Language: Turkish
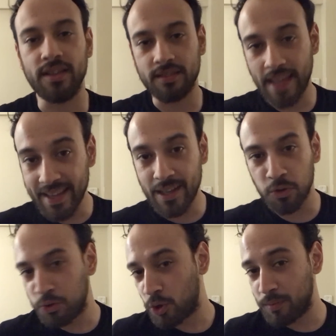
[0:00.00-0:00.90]
Yani
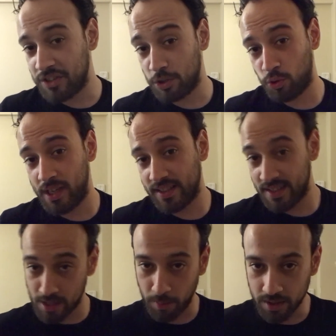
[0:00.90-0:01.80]
tek geri dönüşü olmayan şey şu
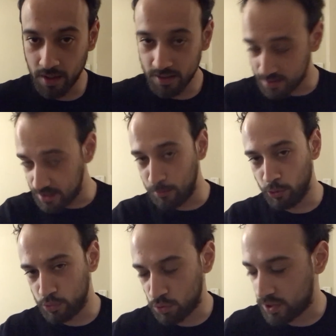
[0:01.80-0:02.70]
hayatta zaman. Siz
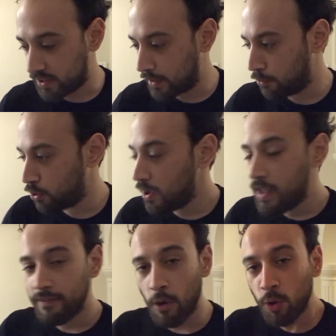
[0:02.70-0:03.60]
de biliyorsunuz zaten bunu.